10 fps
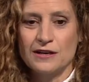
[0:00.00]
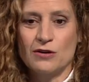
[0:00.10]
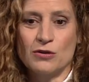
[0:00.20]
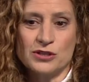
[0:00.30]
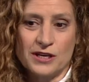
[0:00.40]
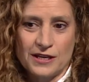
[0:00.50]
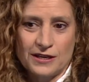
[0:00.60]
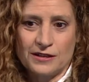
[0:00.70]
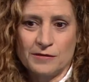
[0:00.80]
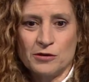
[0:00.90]
cosas que,
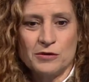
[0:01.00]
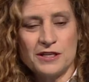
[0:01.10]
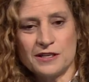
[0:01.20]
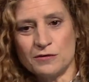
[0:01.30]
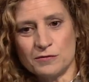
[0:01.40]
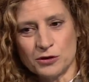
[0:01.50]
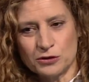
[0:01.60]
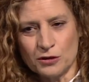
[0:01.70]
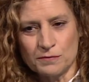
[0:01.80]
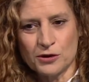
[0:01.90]
te movilizan un
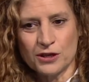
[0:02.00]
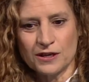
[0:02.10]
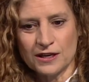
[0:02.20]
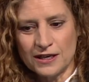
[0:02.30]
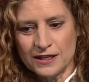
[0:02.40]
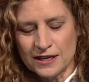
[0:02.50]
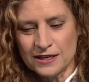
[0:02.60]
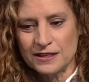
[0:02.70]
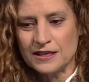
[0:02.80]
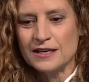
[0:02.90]
montón, porque en
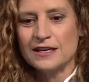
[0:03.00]
realidad